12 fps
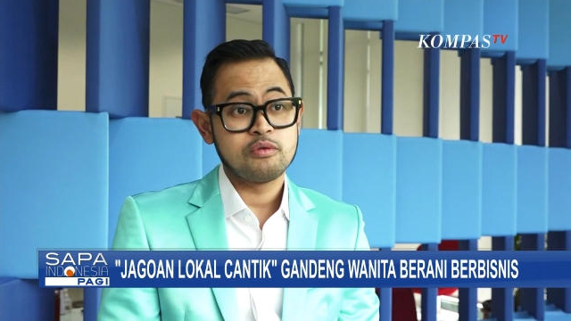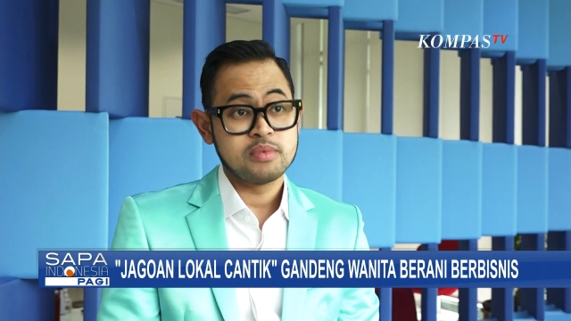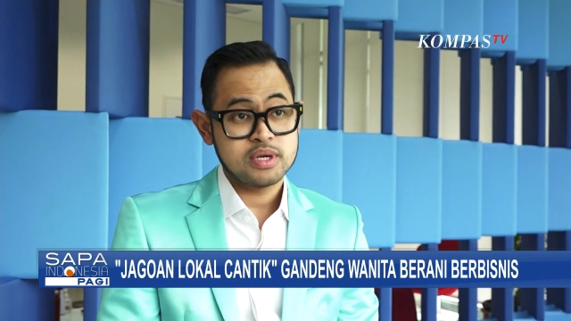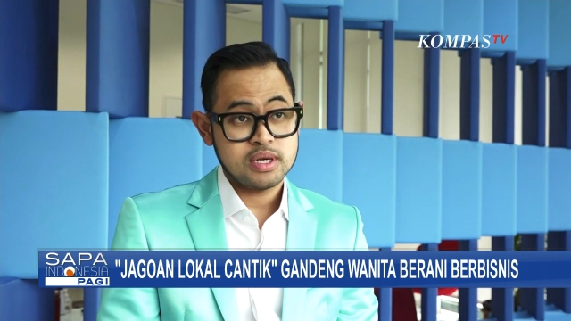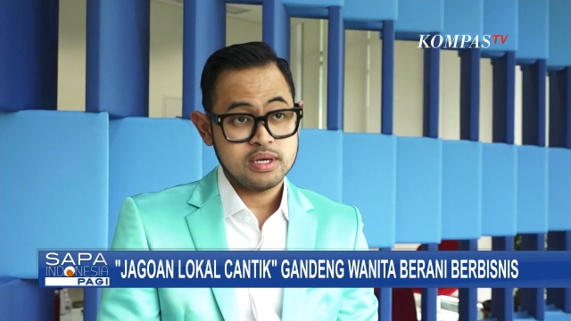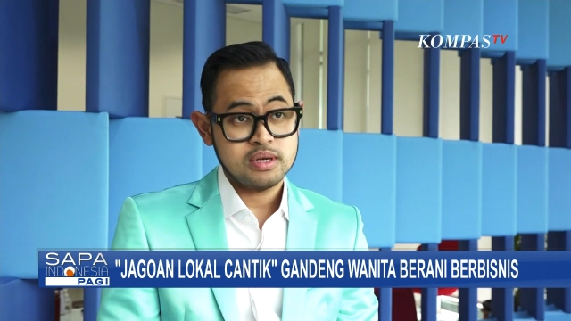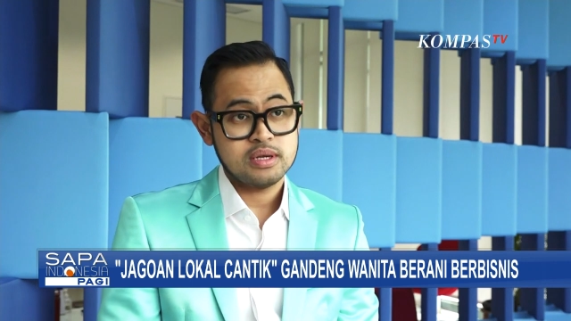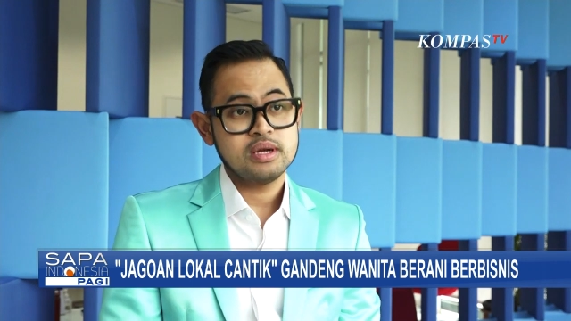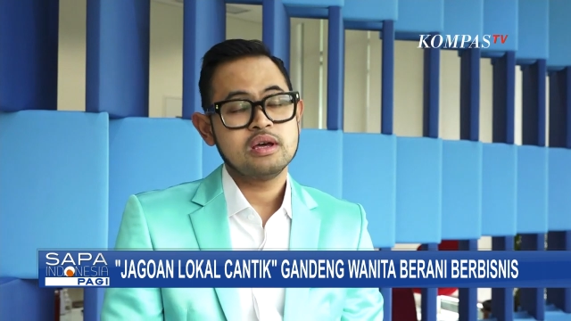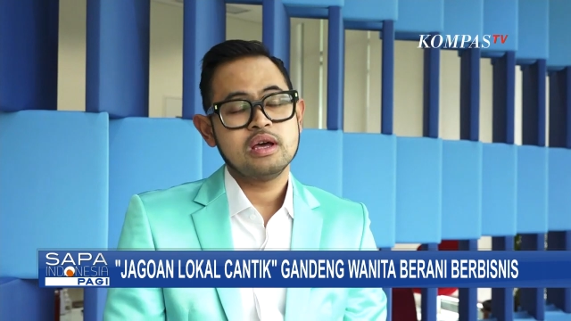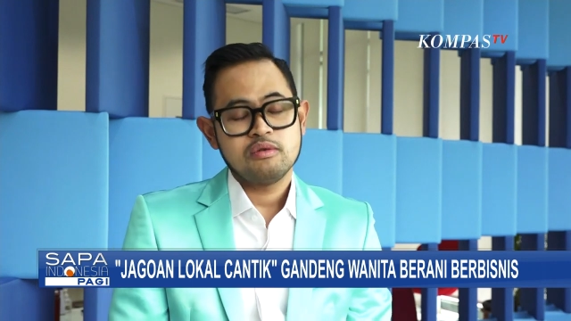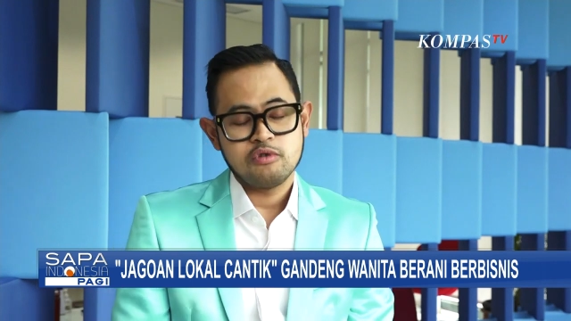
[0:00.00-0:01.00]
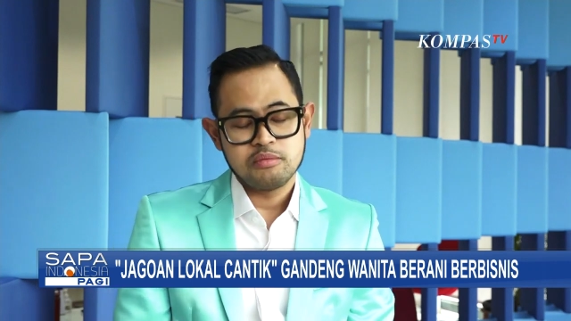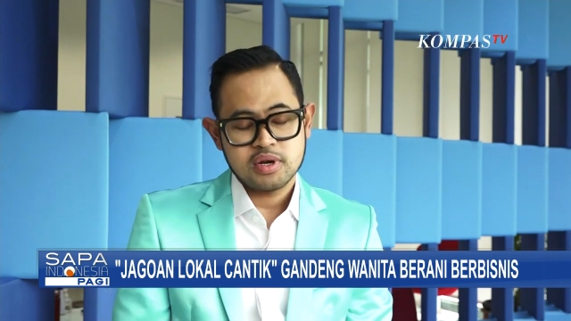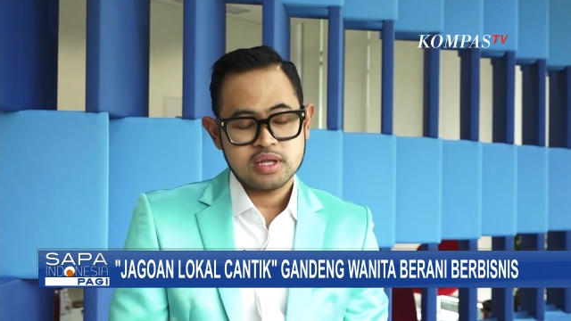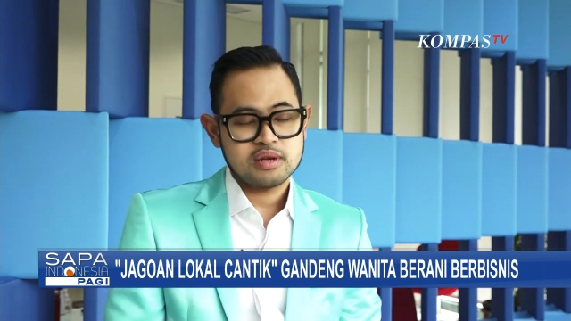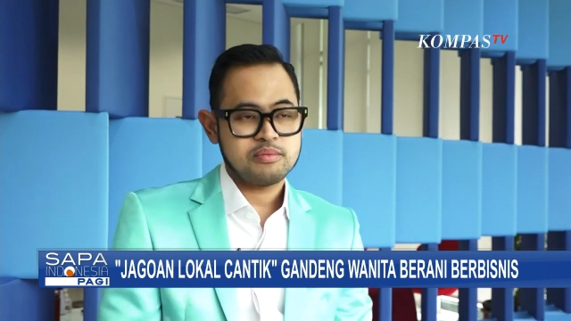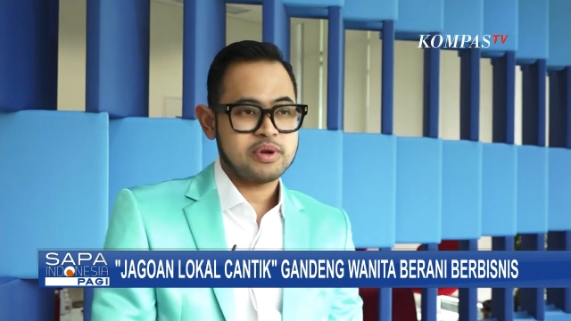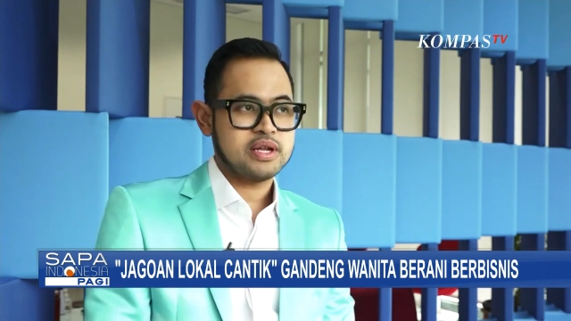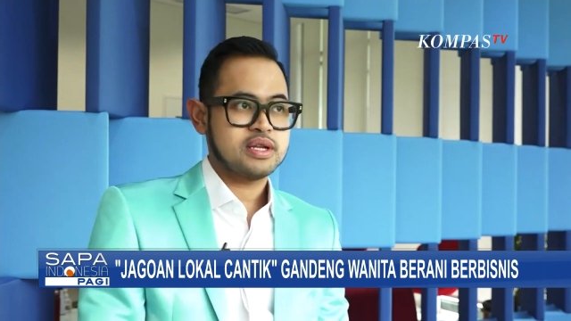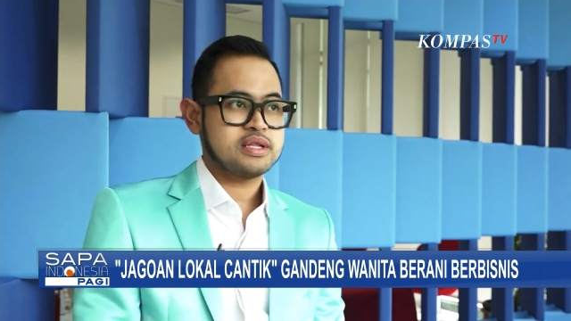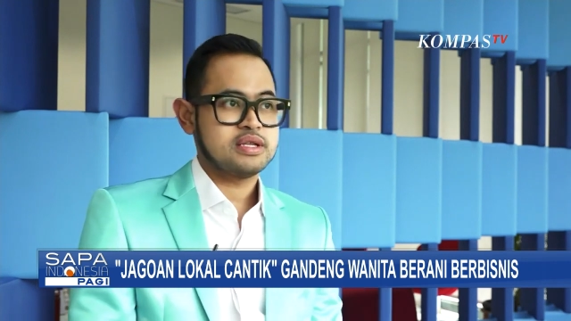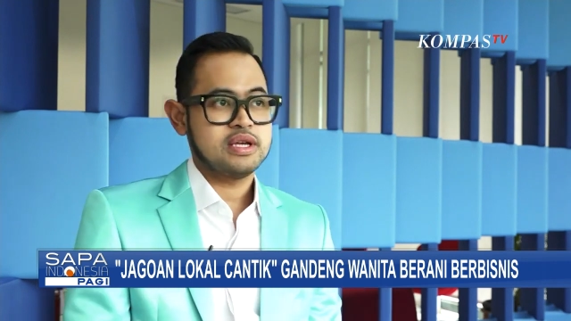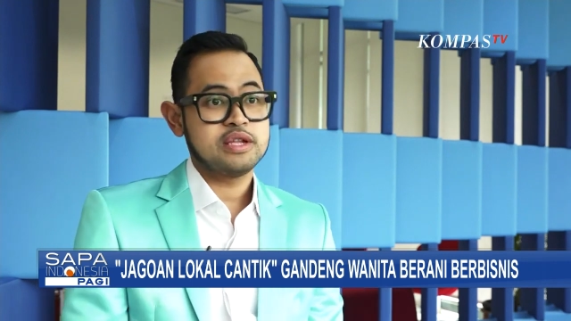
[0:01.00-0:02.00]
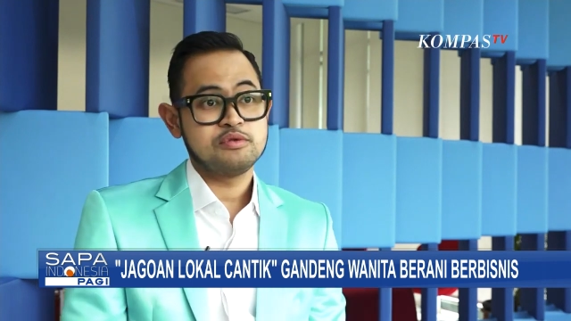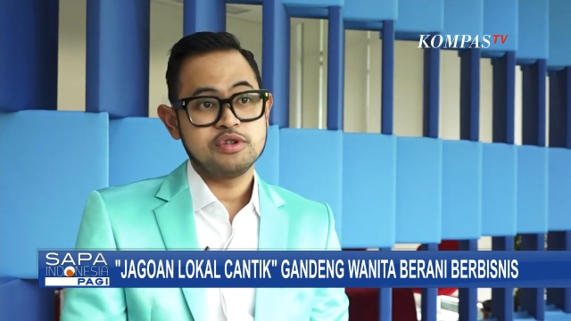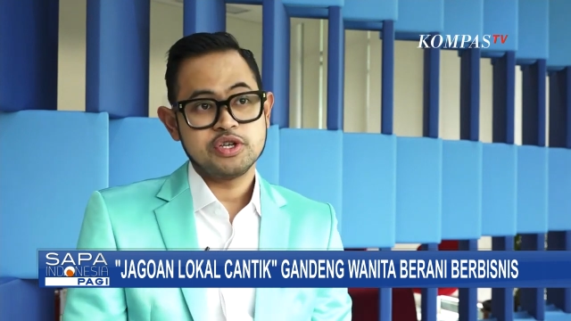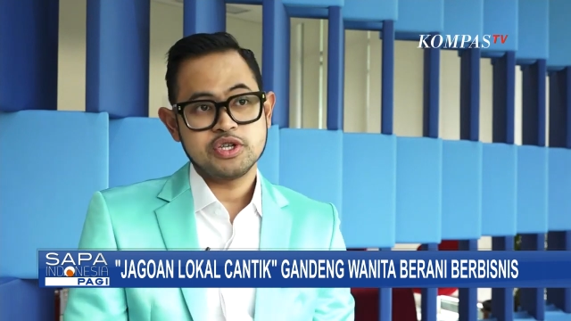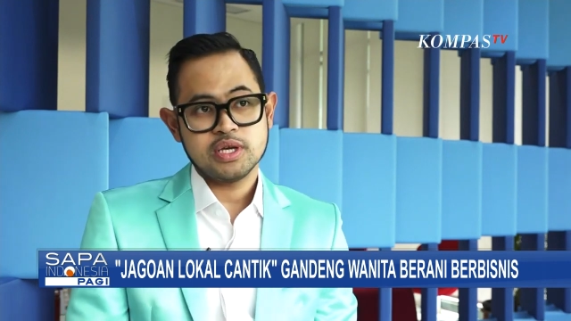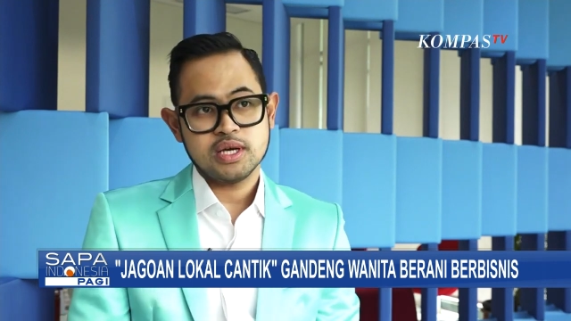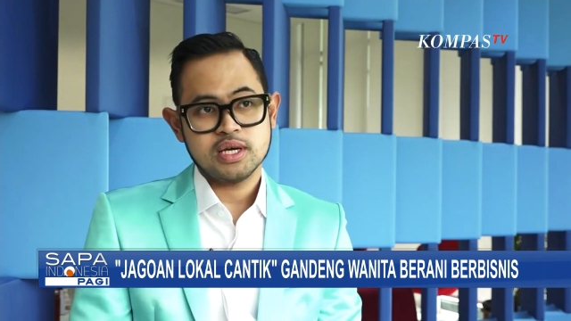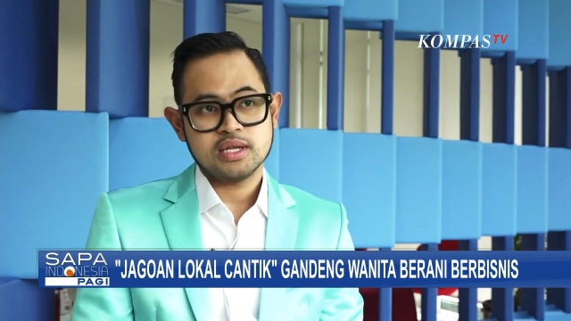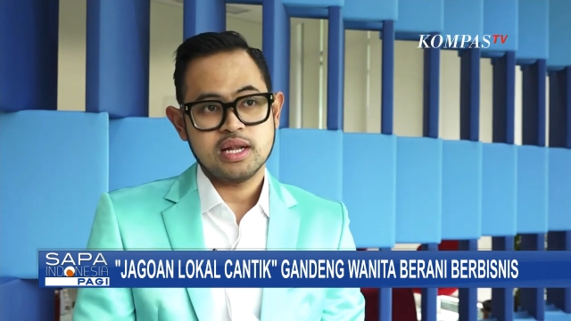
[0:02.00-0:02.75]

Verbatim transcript: woman woman entrepreneur di Indonesia